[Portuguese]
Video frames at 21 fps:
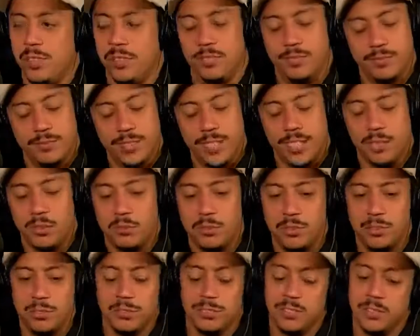vir? Quero
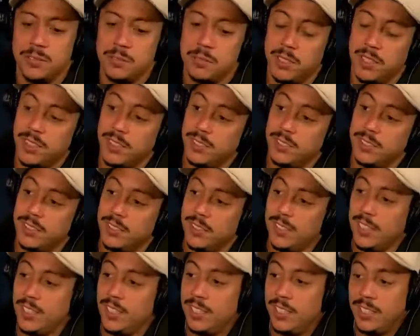muito vir, beleza.
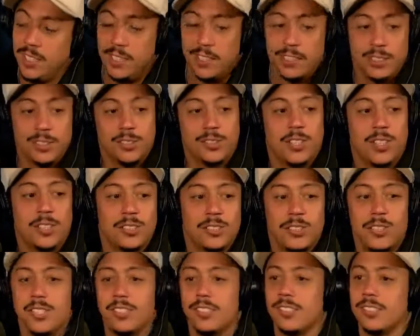Então, senhoras
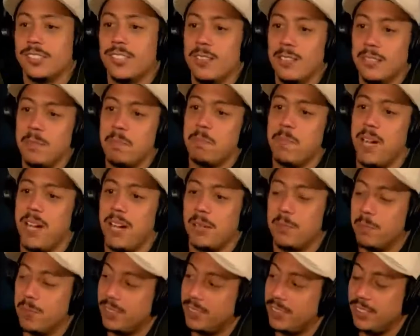e senhores, uma salva de
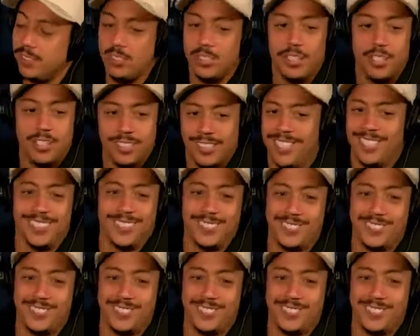palmas pra esse idiota.